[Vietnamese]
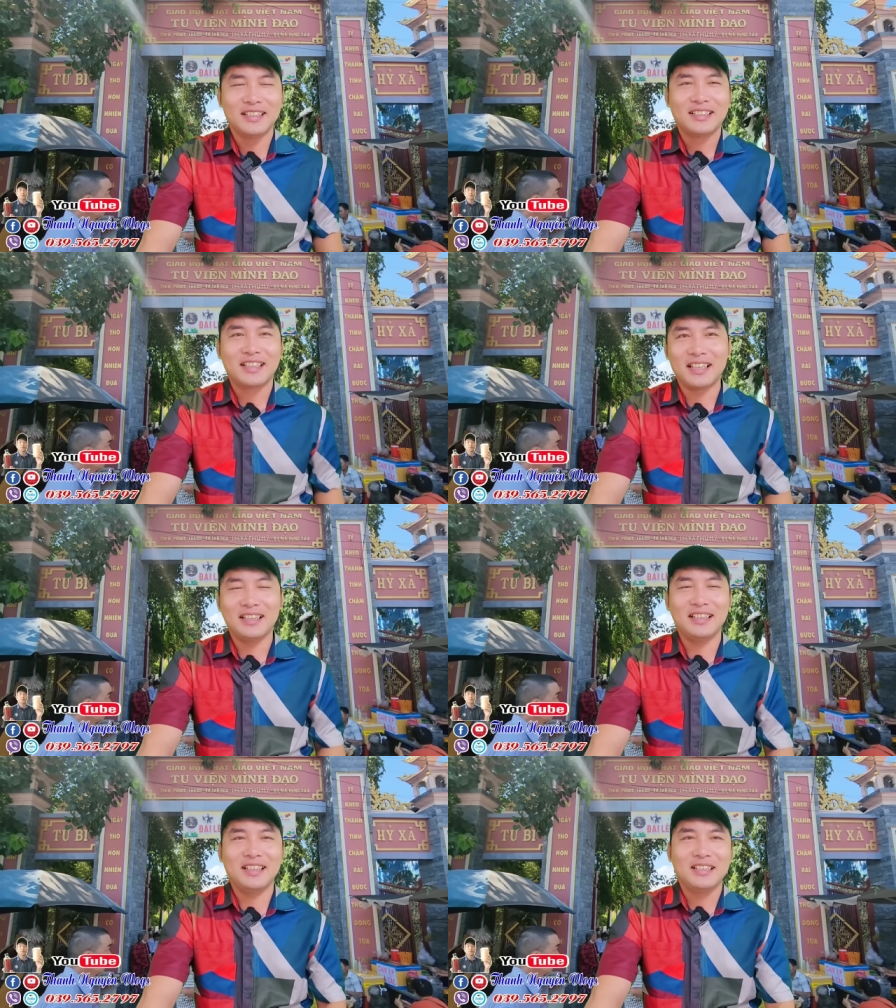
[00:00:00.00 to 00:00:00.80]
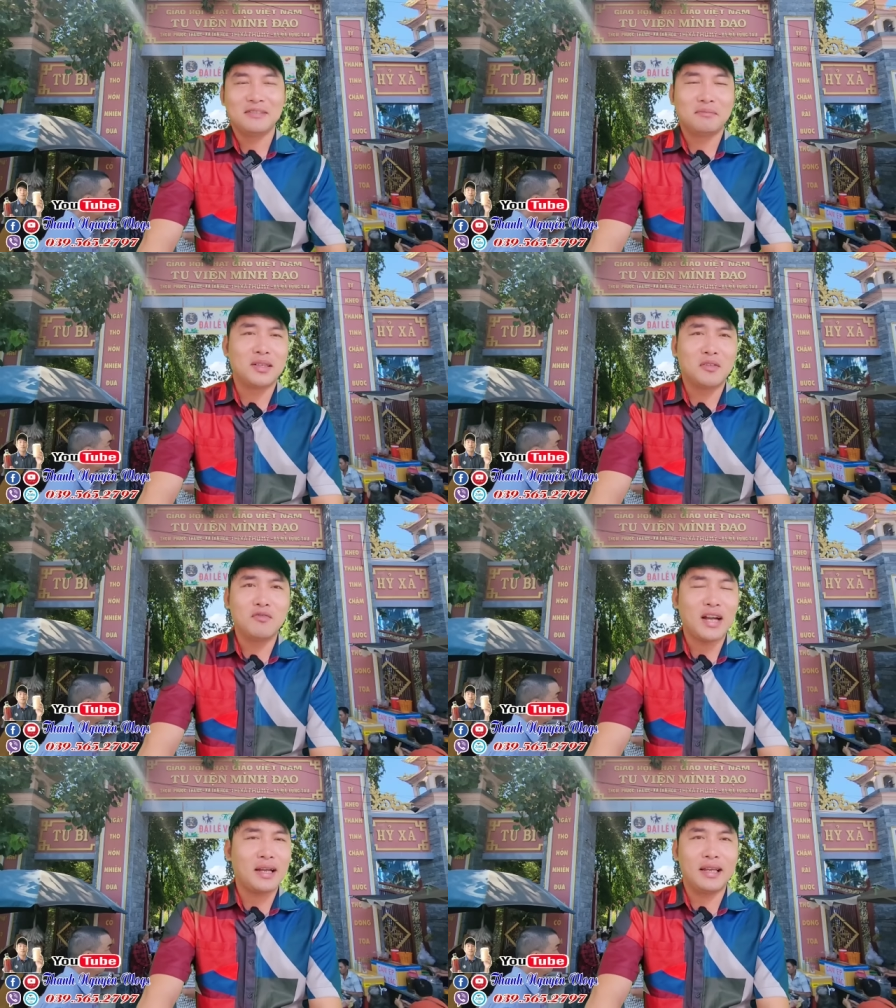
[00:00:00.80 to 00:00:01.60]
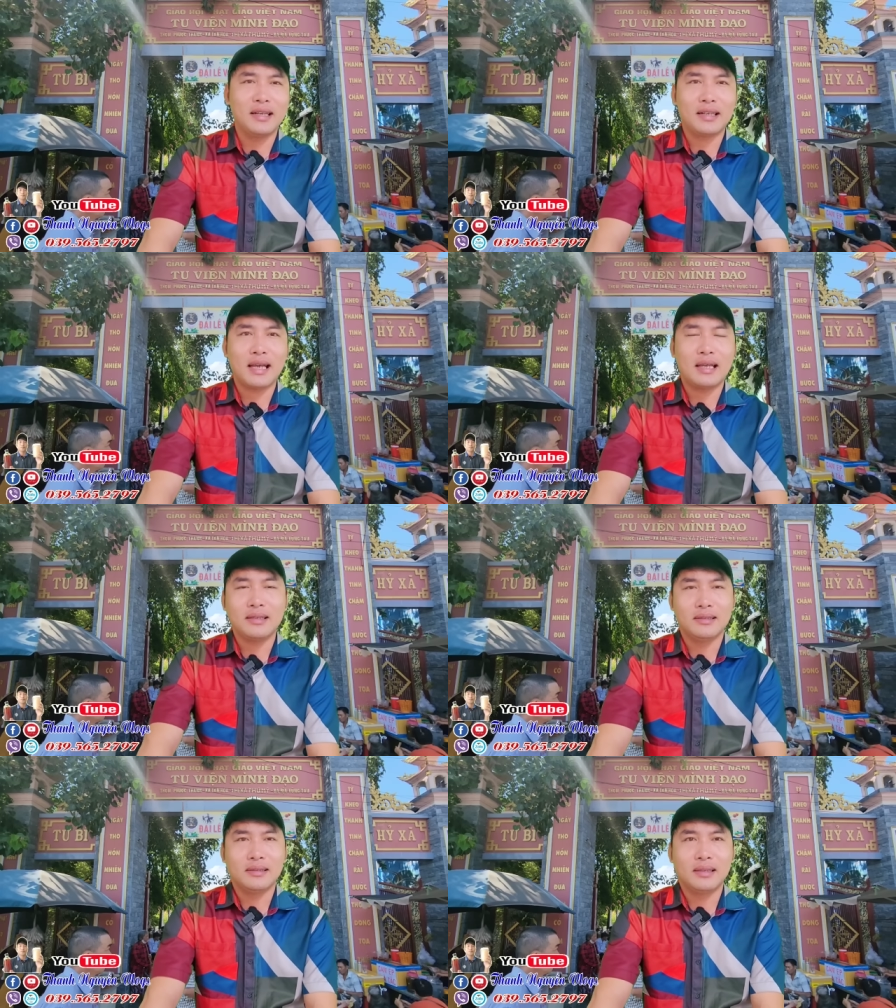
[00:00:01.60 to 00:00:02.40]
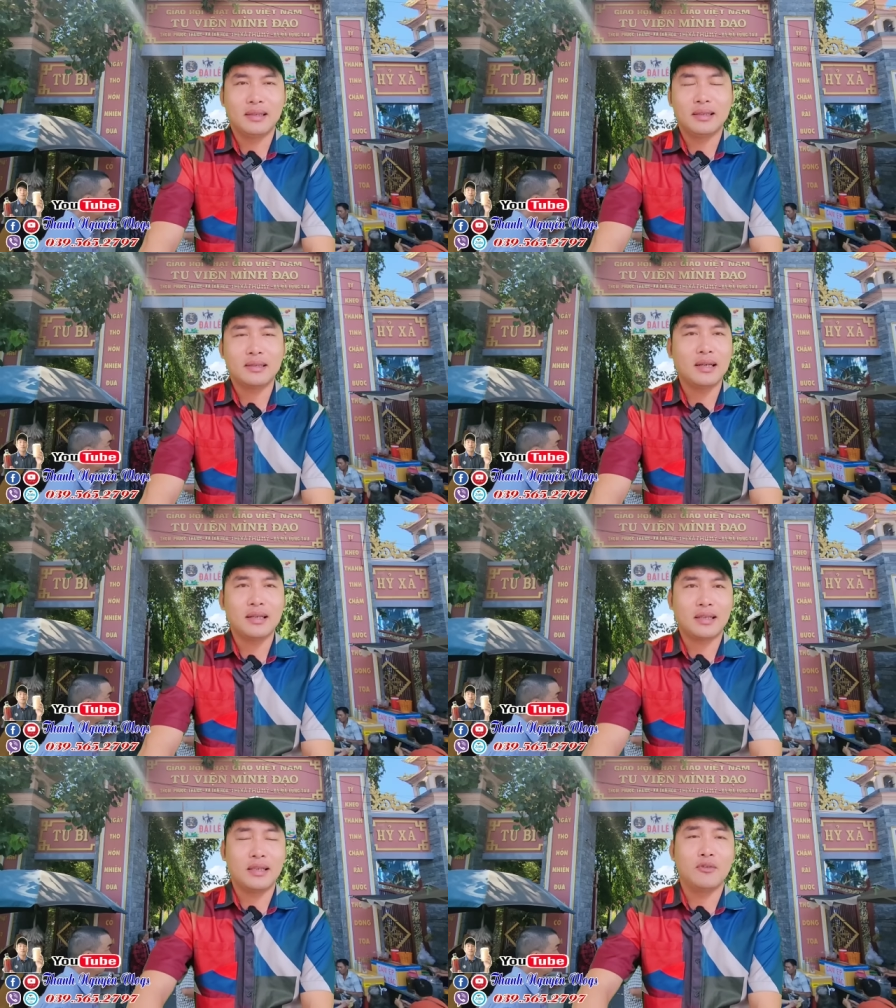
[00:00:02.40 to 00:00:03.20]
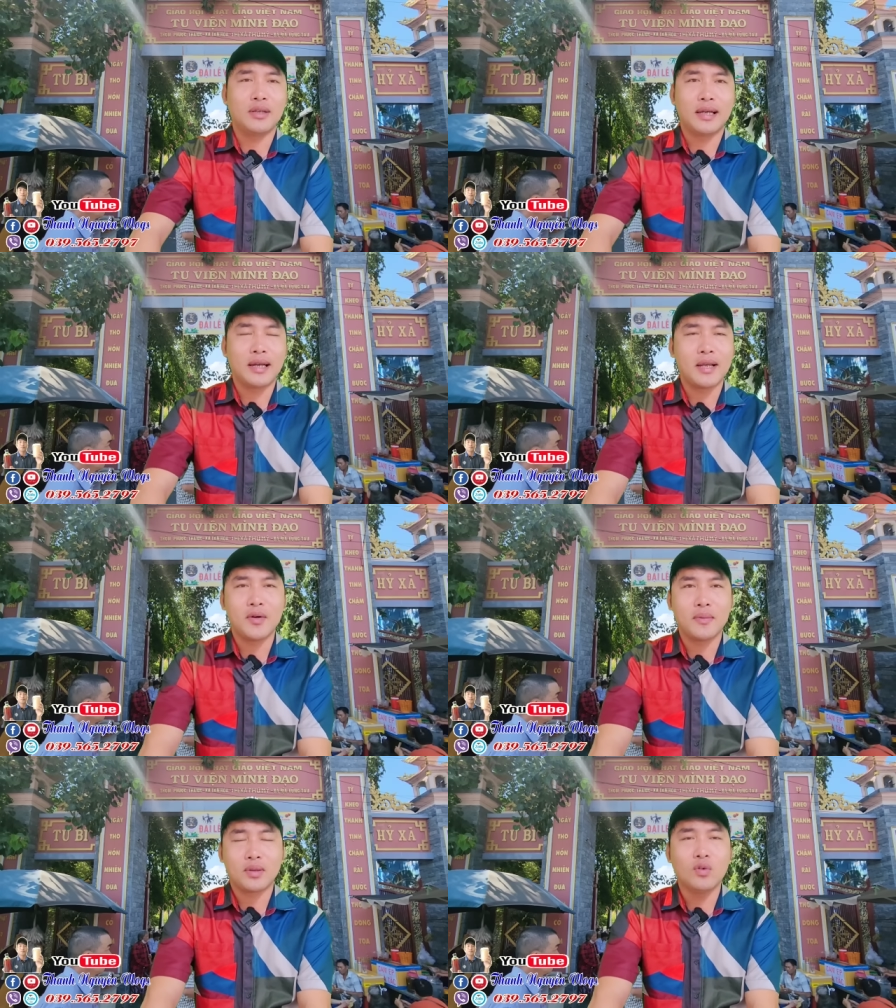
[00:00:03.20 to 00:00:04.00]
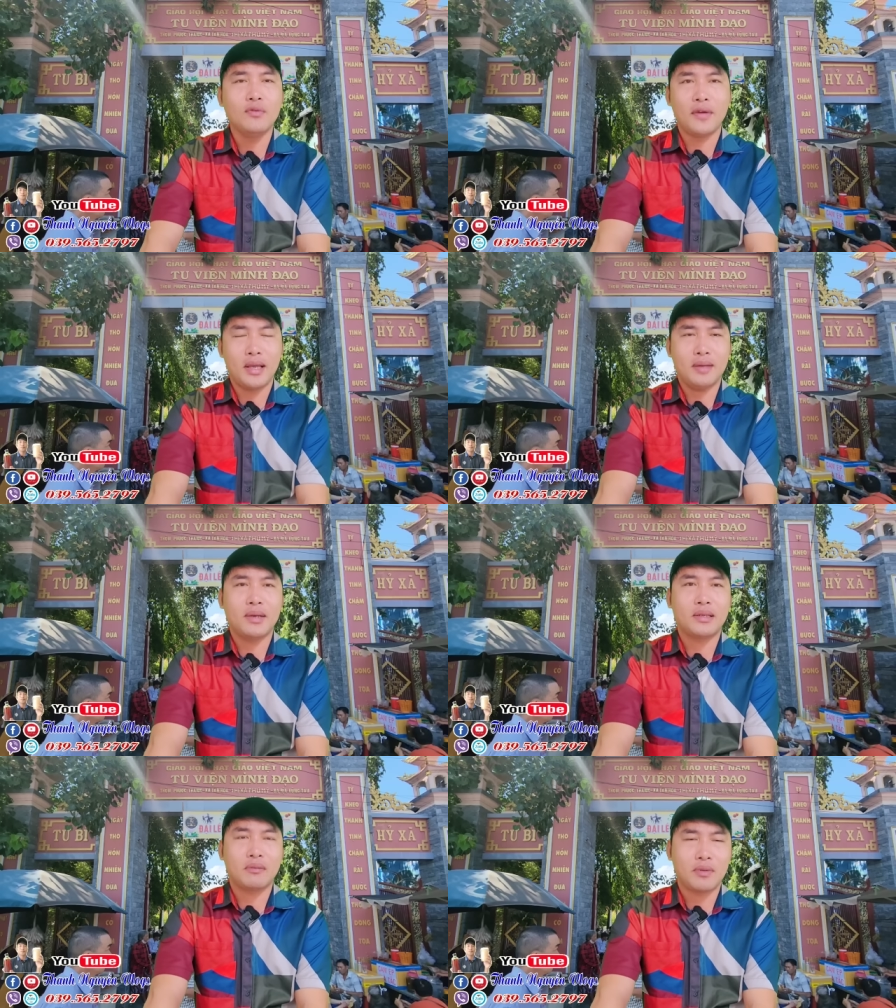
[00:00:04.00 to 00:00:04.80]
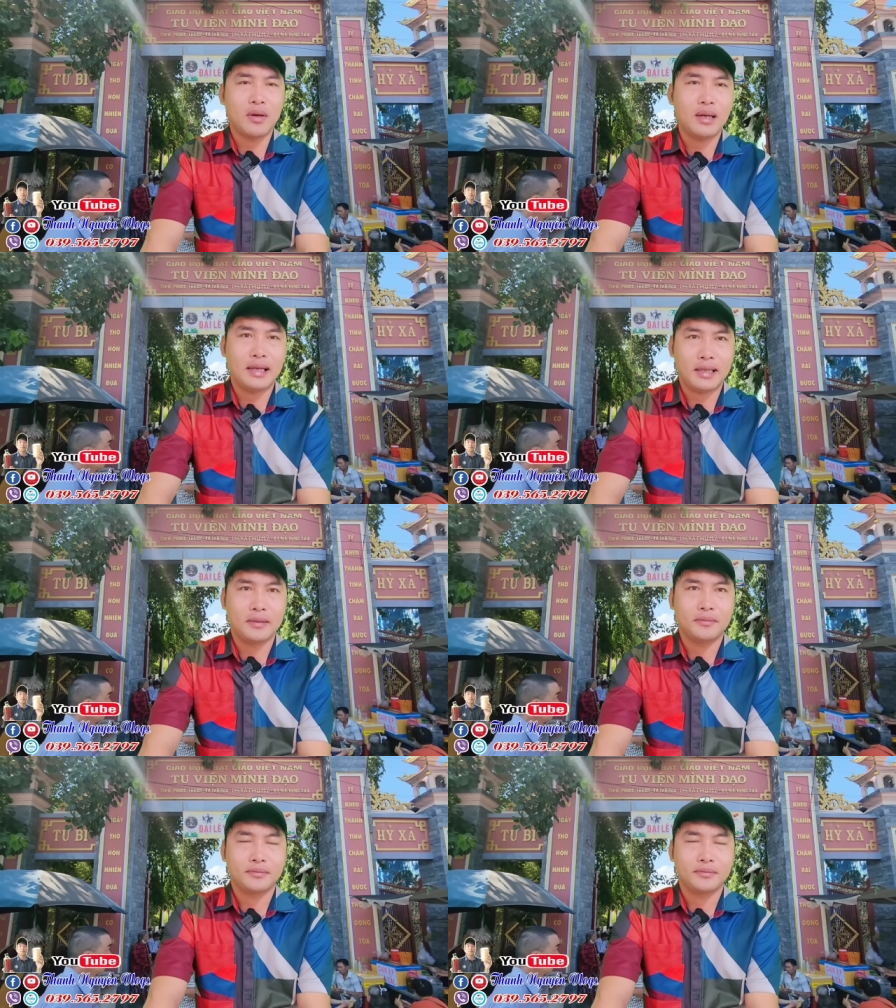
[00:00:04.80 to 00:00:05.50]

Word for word: thì à, mình cũng phát hiện ra à, rất nhiều những cái điều mà thú vị ở bên trong đó cả nhà